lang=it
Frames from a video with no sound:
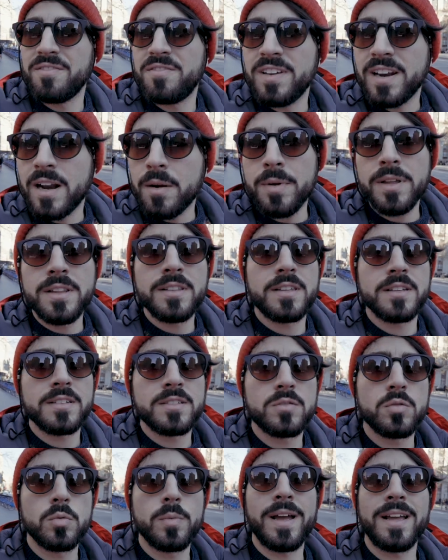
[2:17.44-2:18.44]
veramente
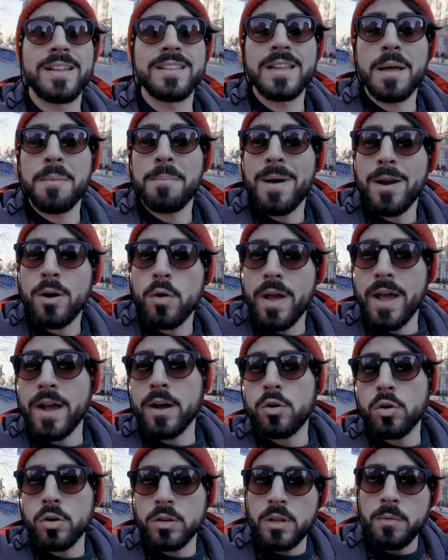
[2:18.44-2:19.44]
stupenda, ma lo è
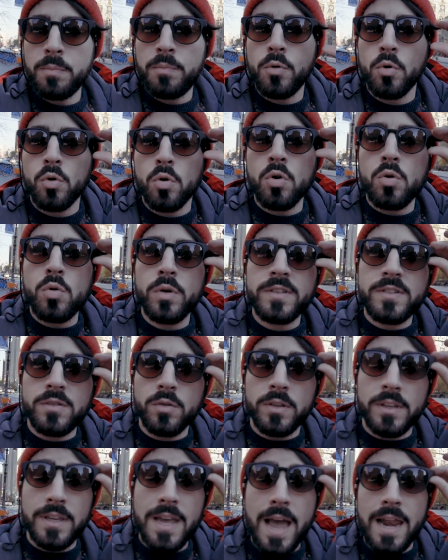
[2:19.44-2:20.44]
ancora di più con
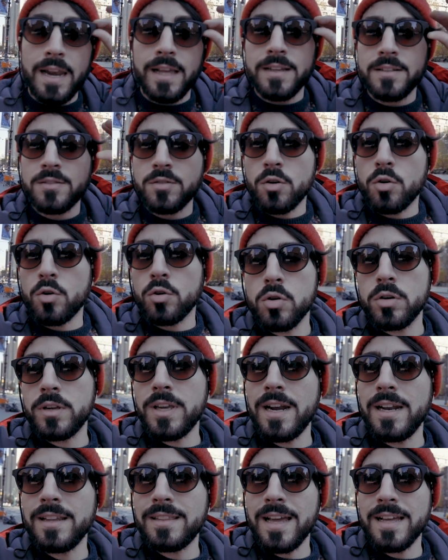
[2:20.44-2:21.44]
questi occhiali che sono
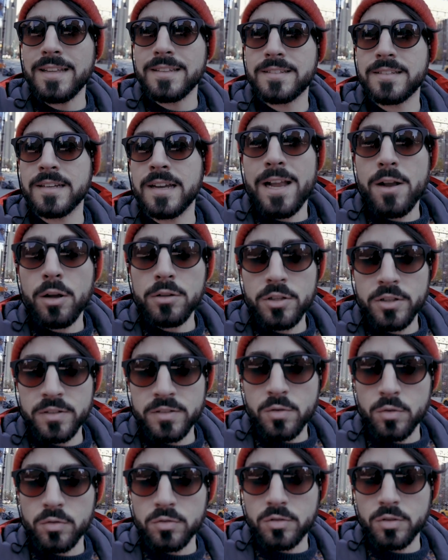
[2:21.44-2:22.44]
occhiali Tense. Il codice
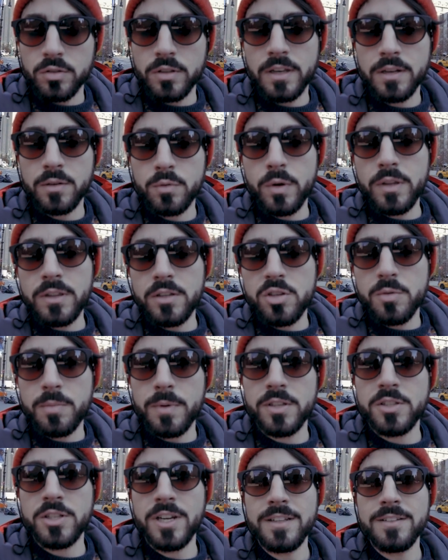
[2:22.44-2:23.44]
sconto del
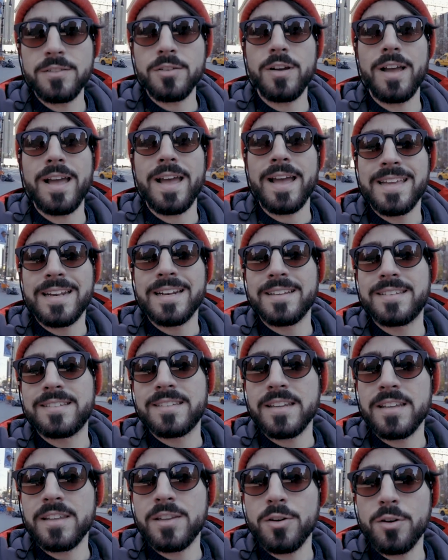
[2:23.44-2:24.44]
15% è il
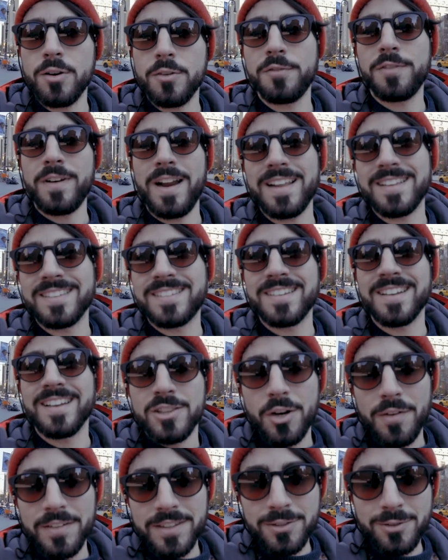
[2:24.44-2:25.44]
signor Franz.
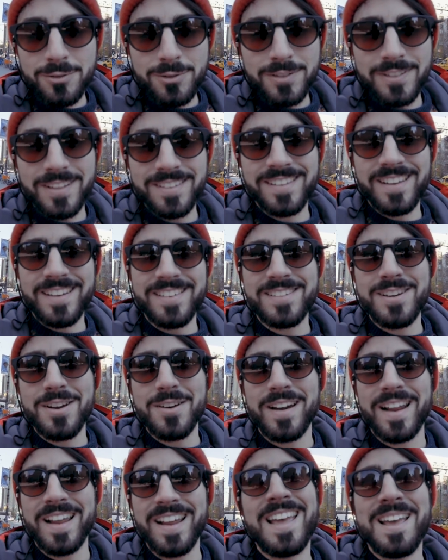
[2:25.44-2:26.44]
Trovate tutto in
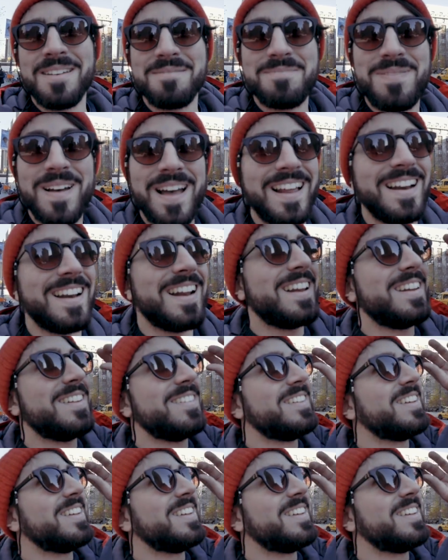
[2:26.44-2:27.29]
descrizione. Che bella New